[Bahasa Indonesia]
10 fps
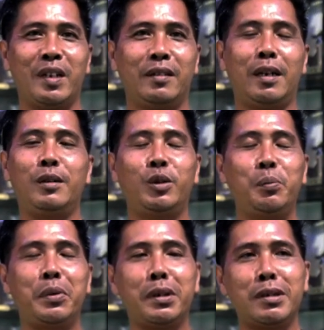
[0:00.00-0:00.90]
dan
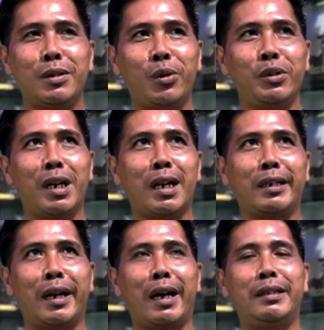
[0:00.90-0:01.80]
itu beresikonya
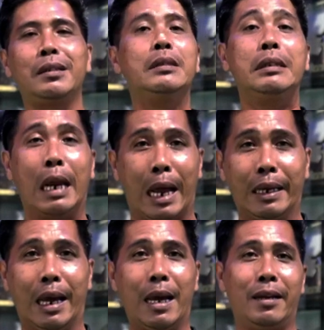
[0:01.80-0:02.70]
kadang-kadang jedah
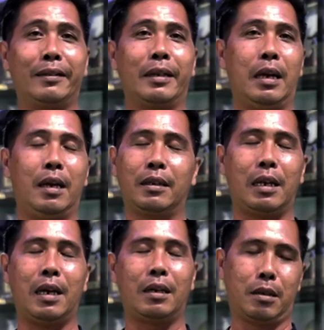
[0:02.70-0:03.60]
ya nggak
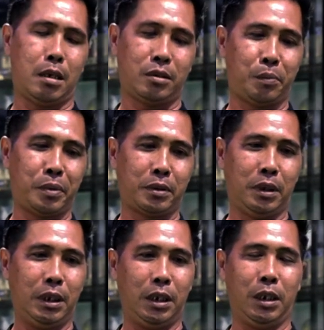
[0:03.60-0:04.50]
nggak nggak
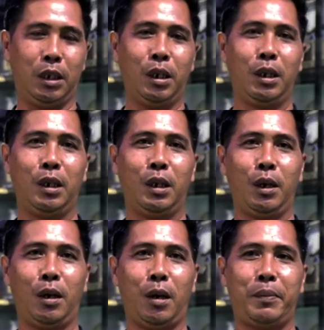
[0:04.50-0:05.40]
seperti
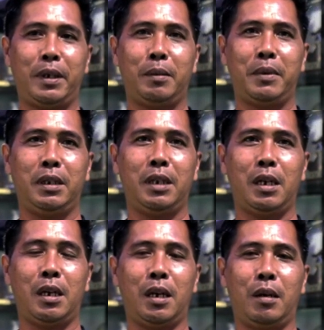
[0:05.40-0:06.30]
apa
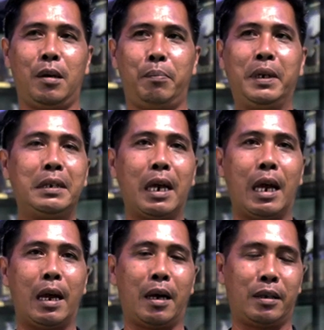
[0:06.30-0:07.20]
namanya e,
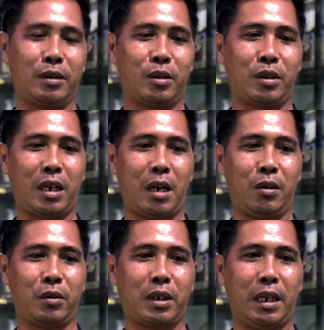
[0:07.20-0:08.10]
beda
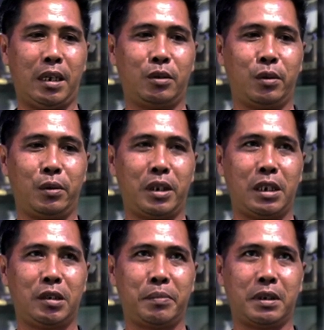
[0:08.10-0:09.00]
kalau kayak
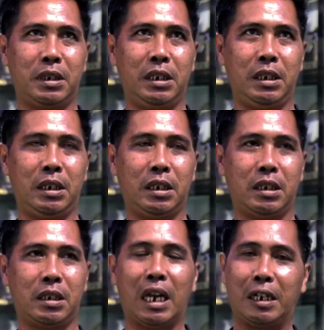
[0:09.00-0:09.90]
turunan seperti
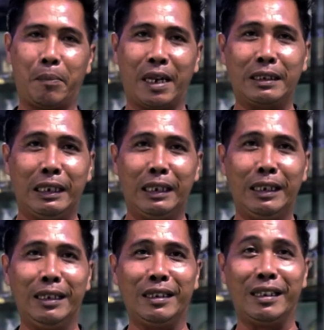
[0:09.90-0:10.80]

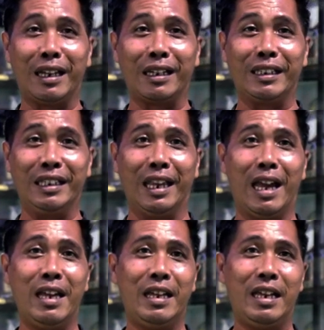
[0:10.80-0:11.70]
Gardapati yang ini
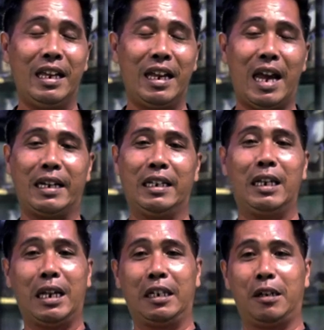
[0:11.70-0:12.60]
ya
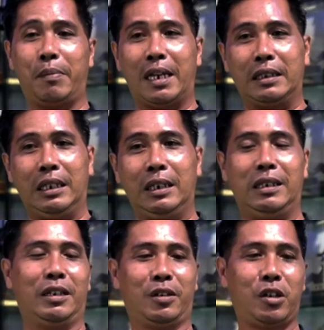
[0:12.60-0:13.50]
anaknya Gardapati
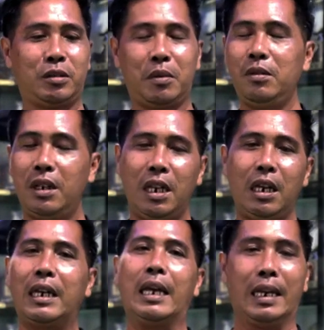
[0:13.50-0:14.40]
di cross well,
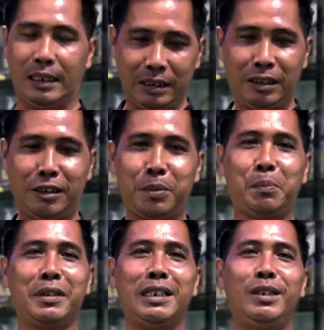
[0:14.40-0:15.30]
gayanya tetap
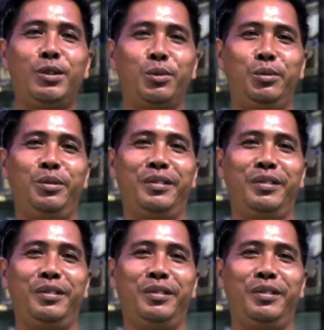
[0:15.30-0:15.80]
seperti itu